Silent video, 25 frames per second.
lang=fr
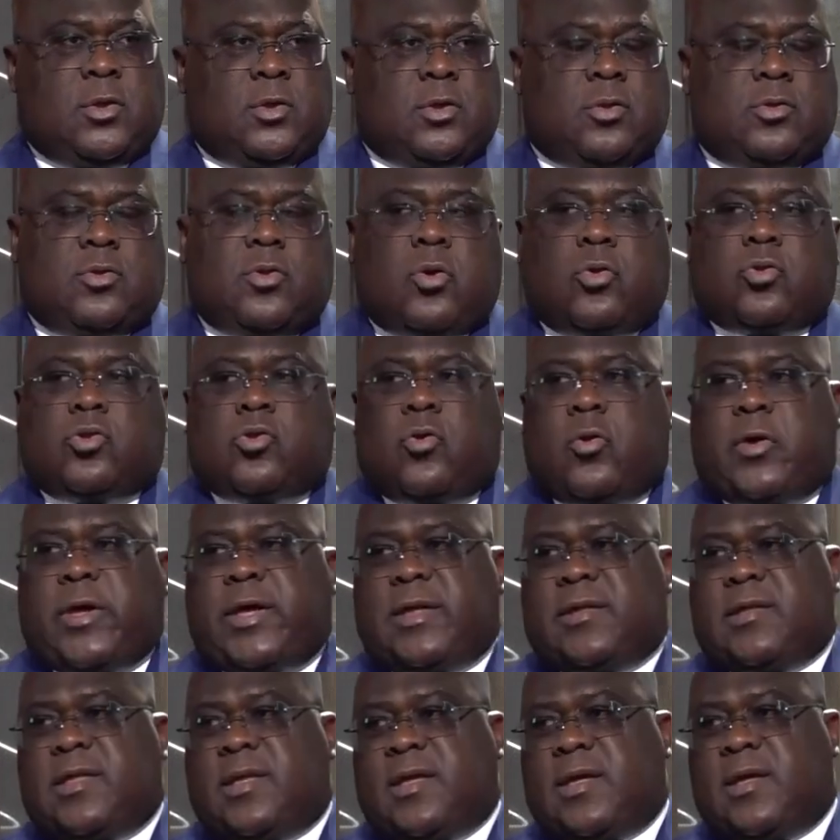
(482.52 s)
Donc ça
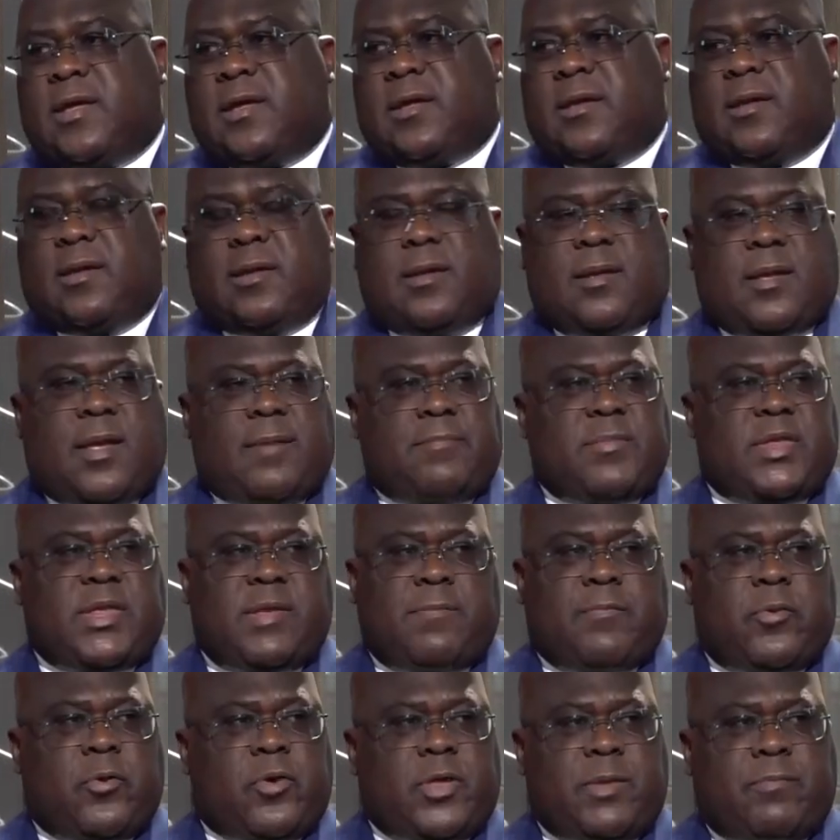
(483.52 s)
aurait été un
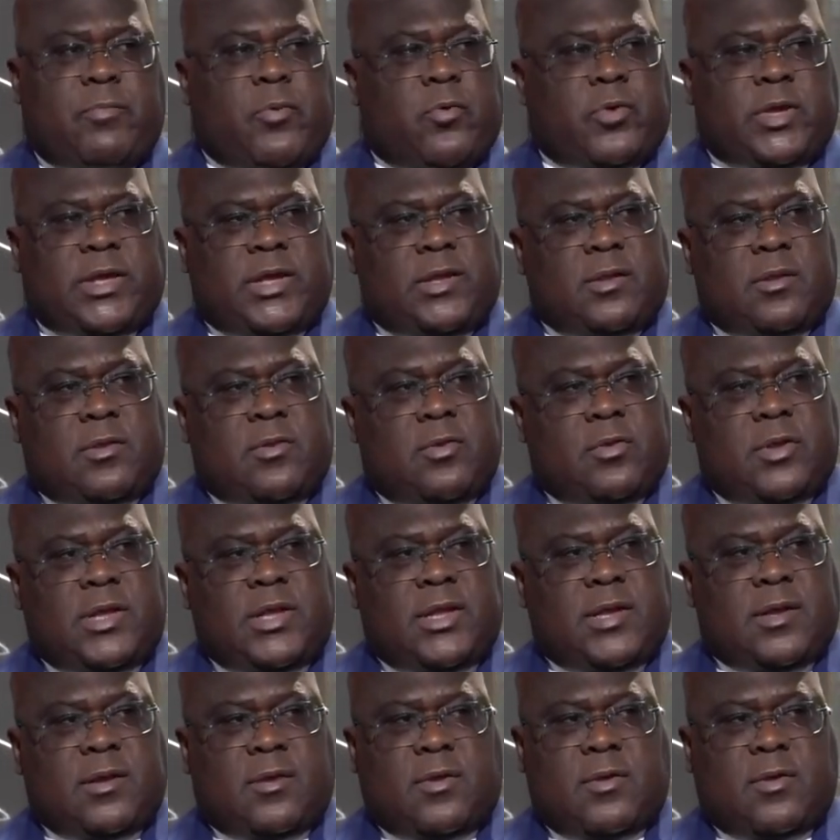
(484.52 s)
petit peu hypocrite de
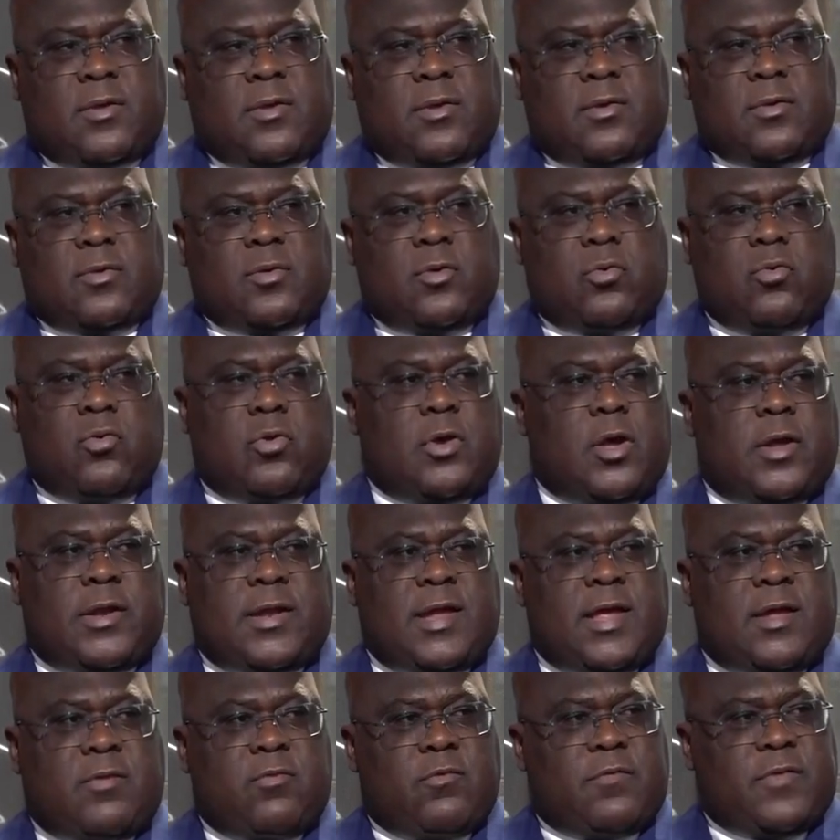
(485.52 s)
dire euh, que
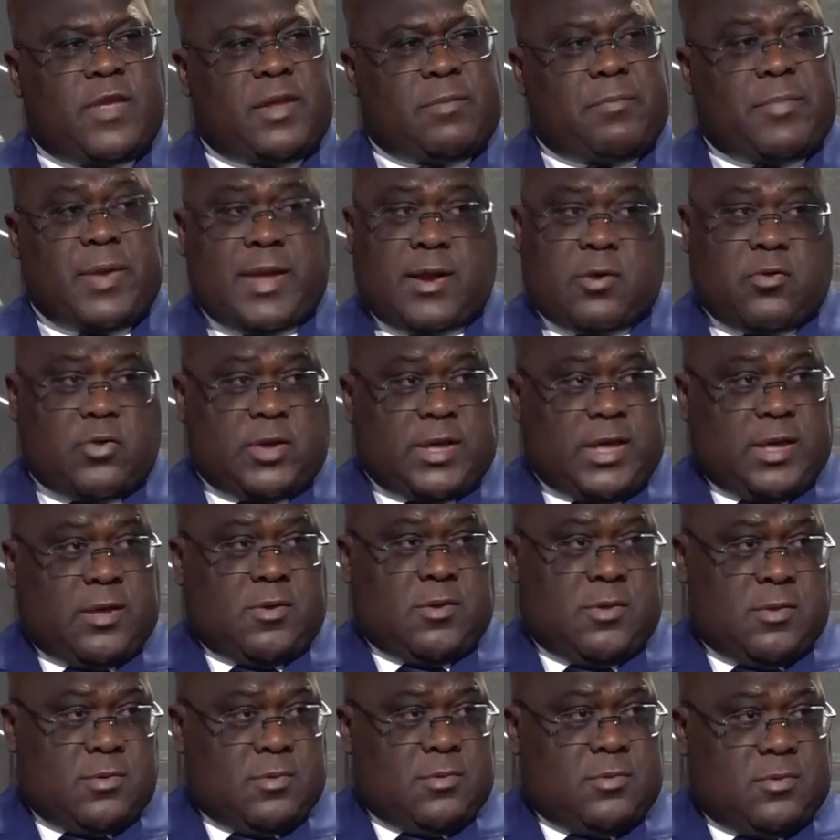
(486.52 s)
l'Ouganda ne vienne pas, alors
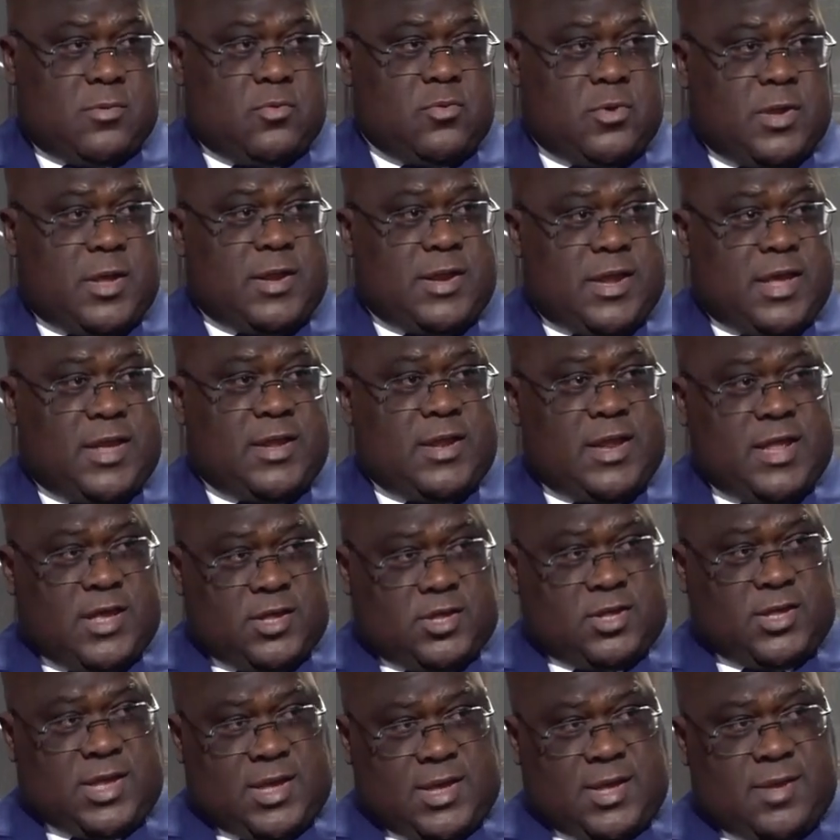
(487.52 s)
que l'Ouganda est
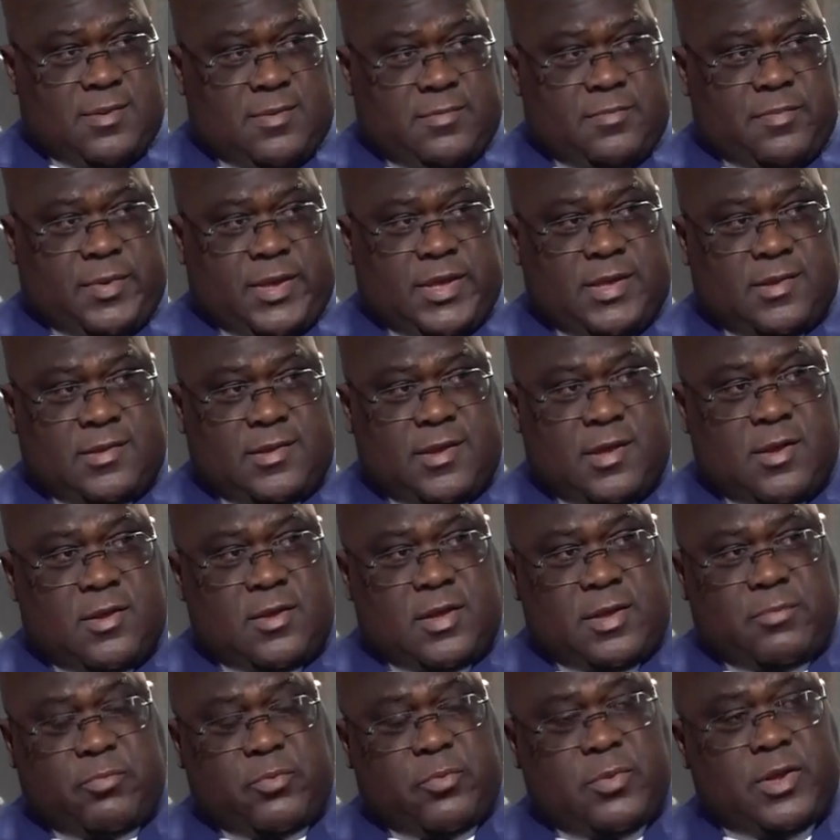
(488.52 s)
déjà présent
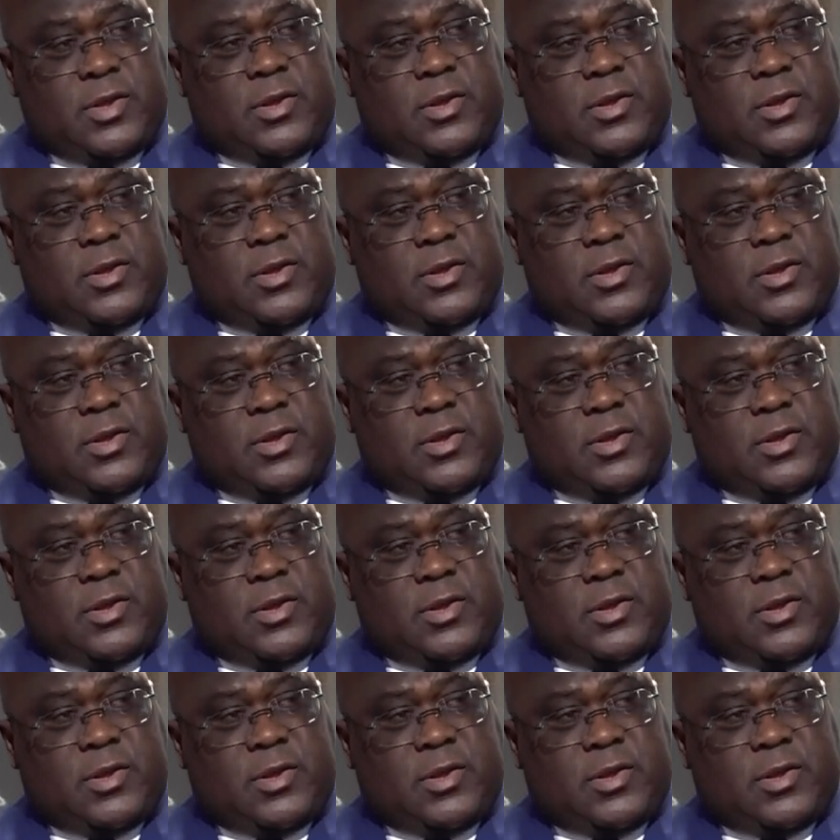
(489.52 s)
en République